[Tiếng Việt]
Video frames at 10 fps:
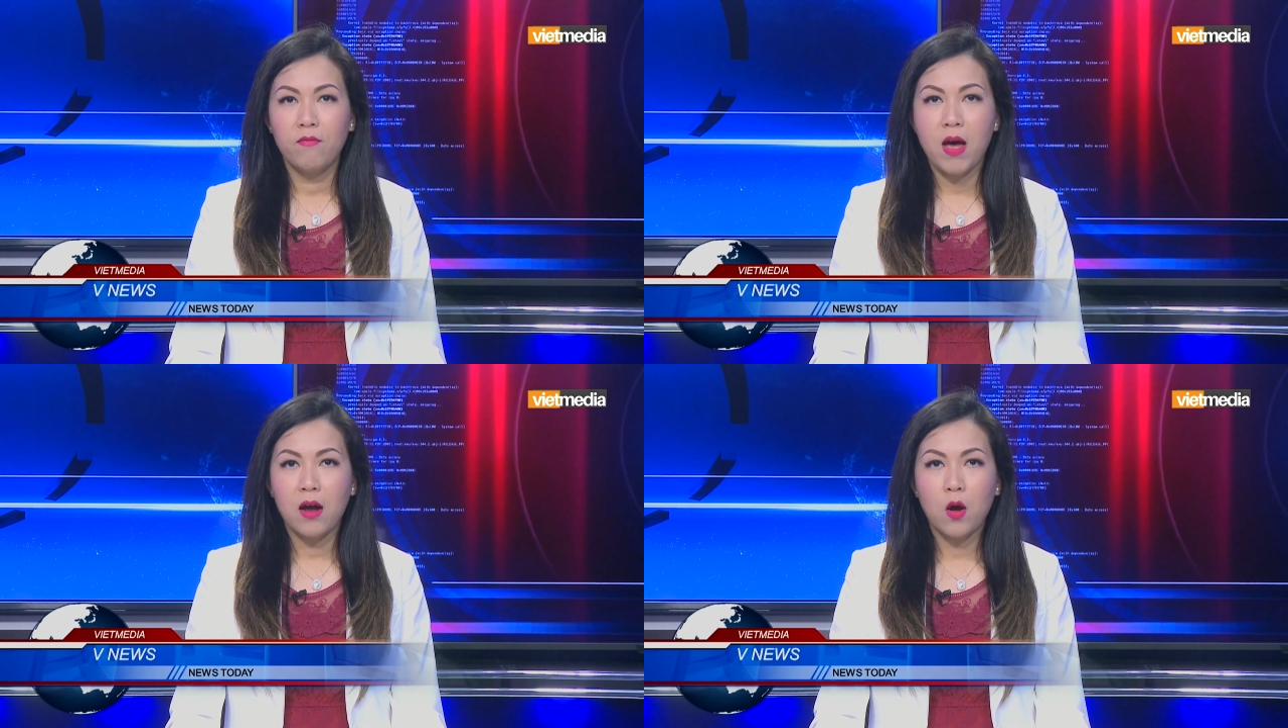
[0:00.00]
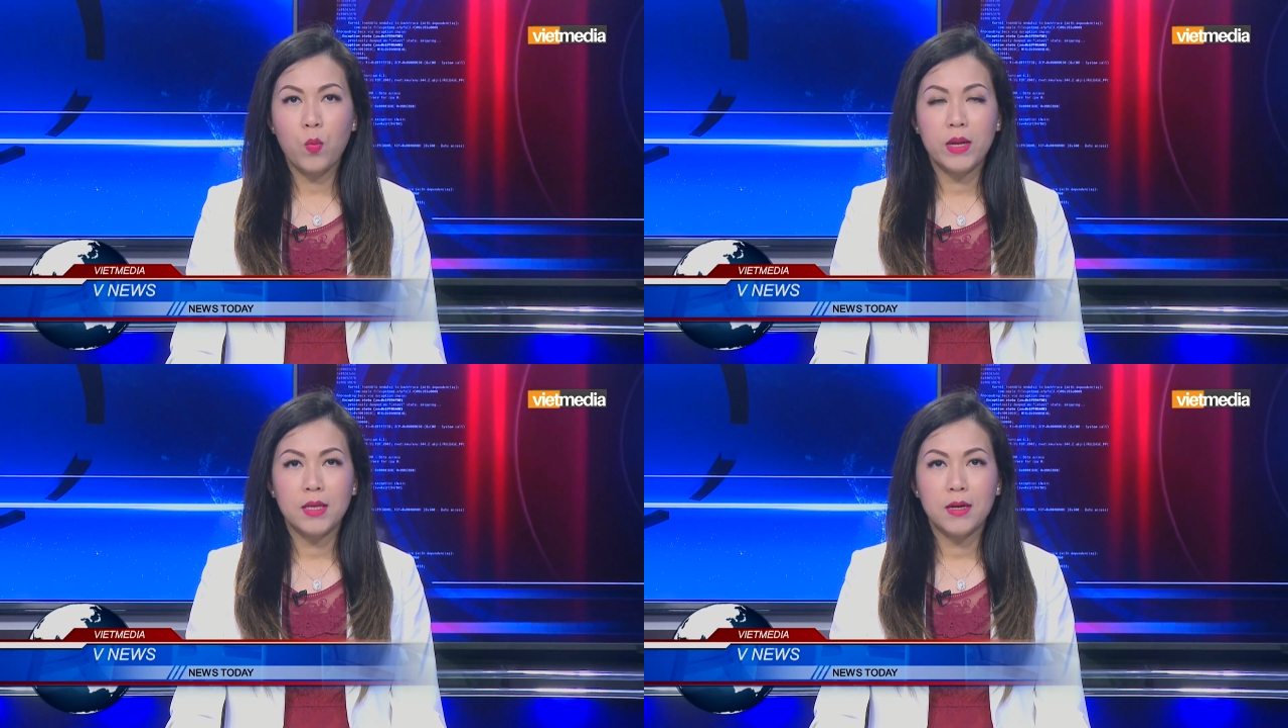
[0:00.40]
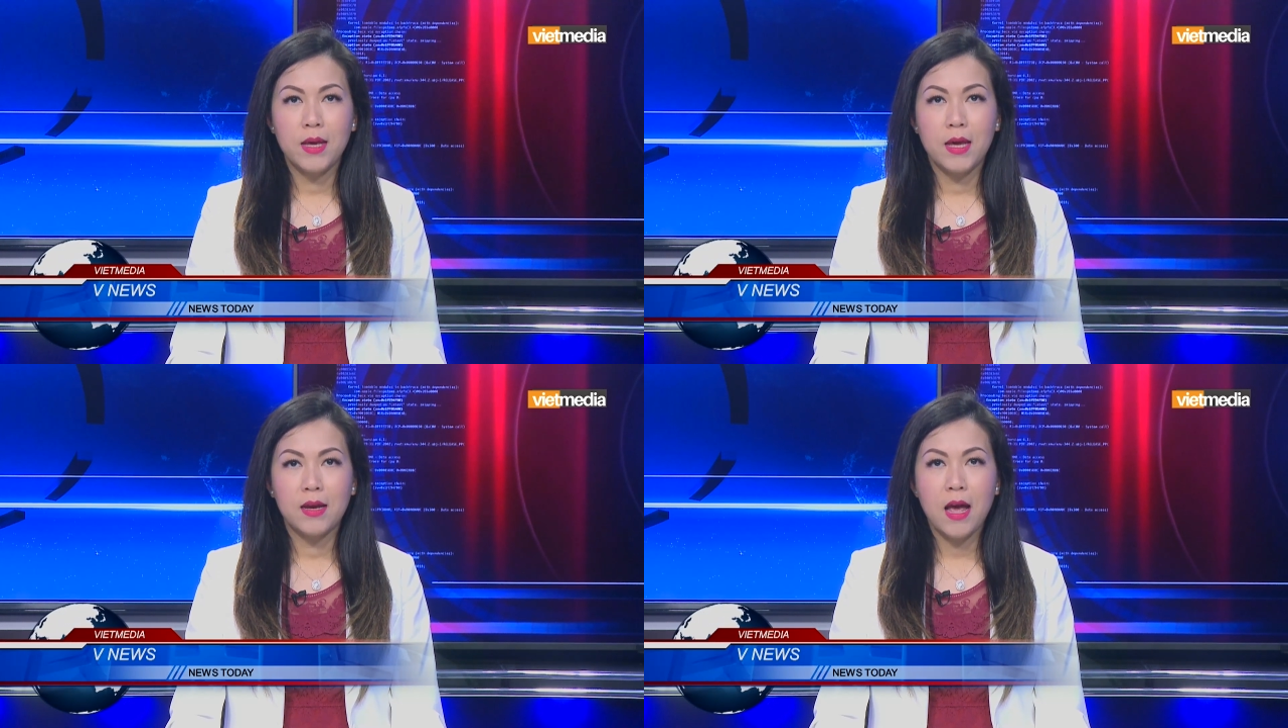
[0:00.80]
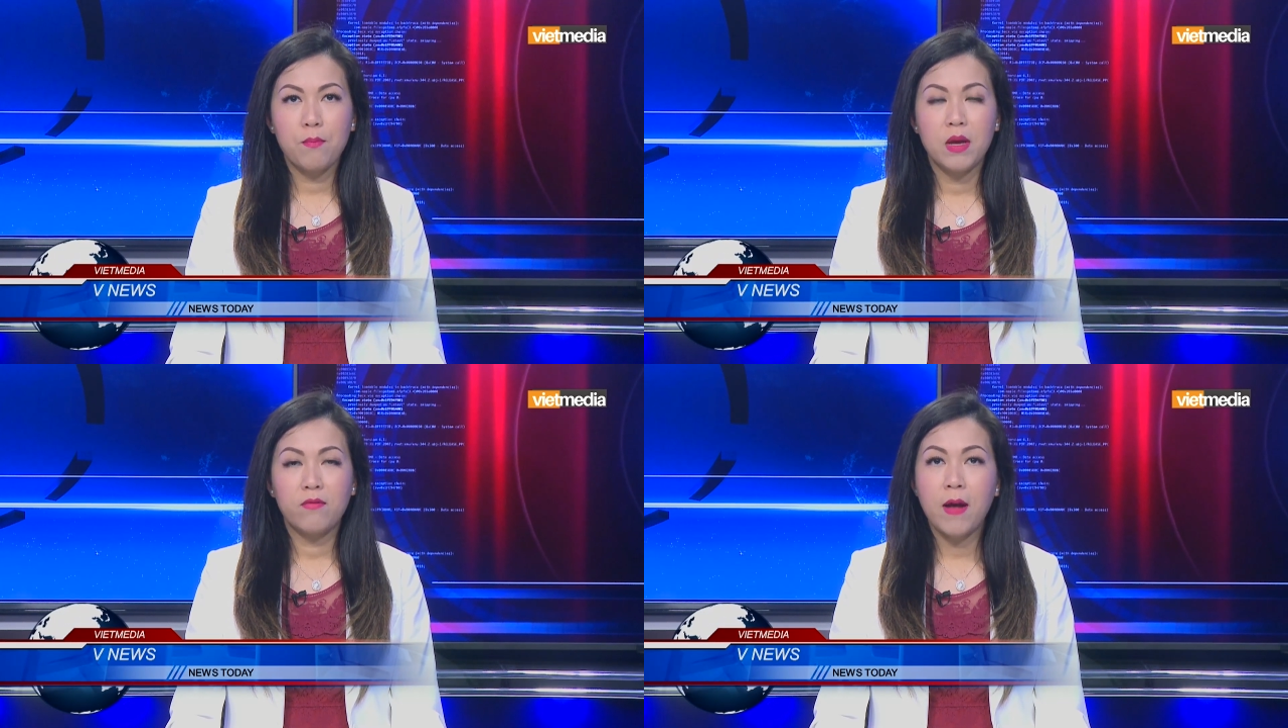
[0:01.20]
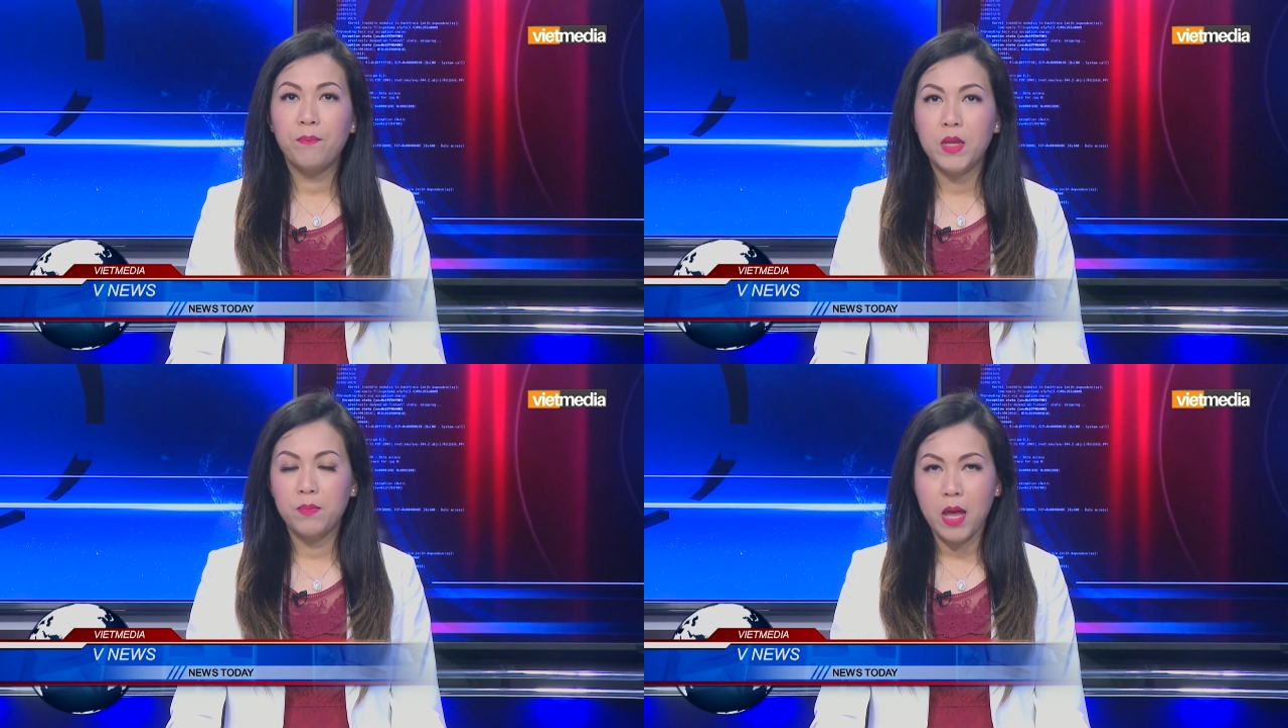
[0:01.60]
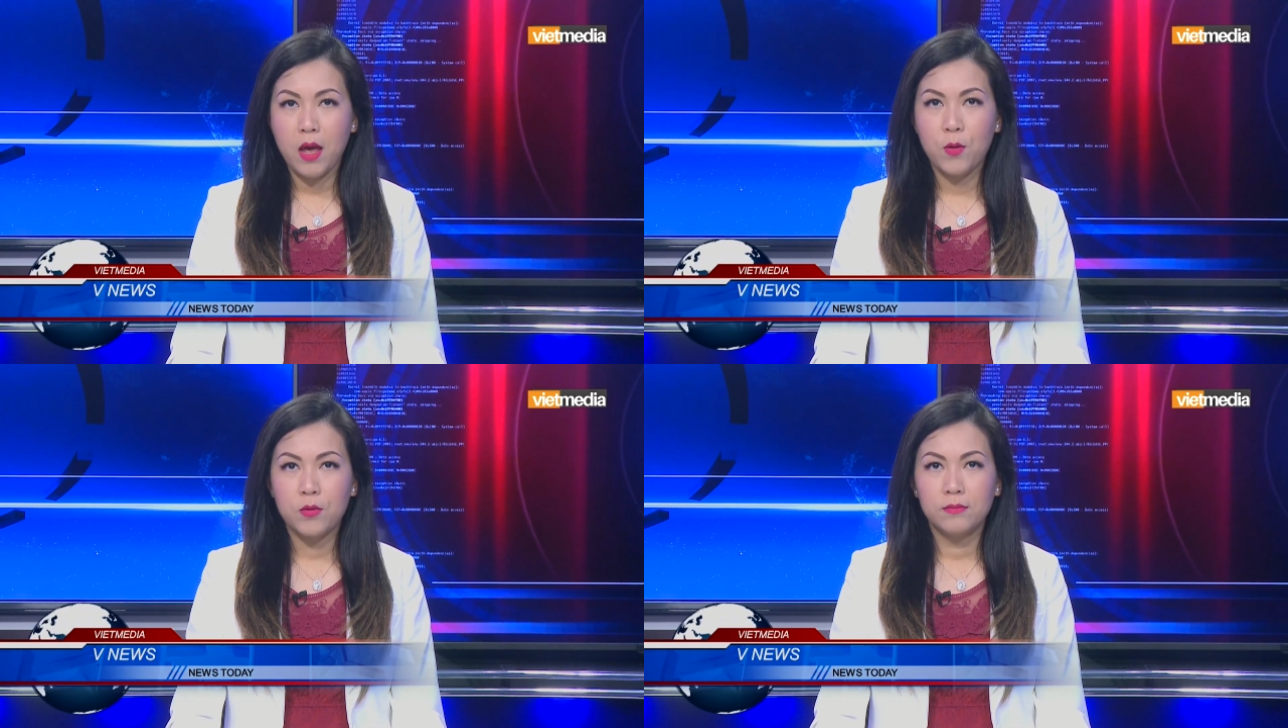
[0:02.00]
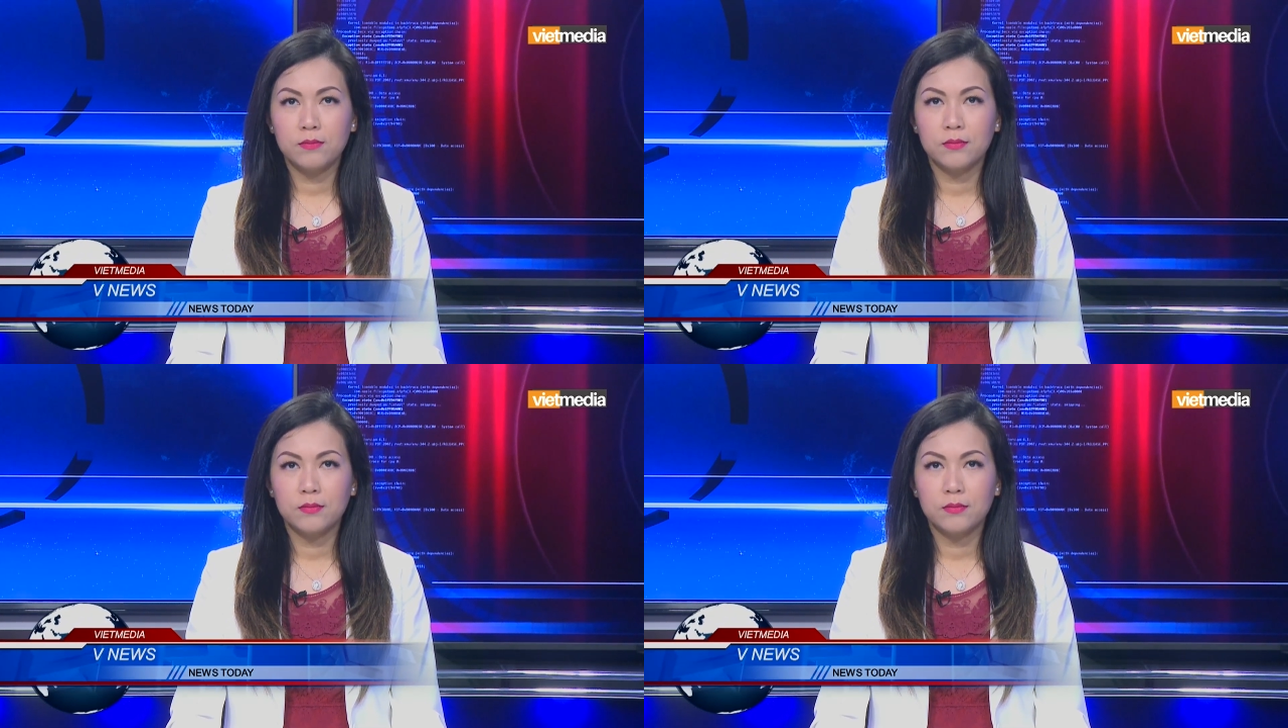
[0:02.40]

và có quyền thực hiện các biện pháp tiếp theo.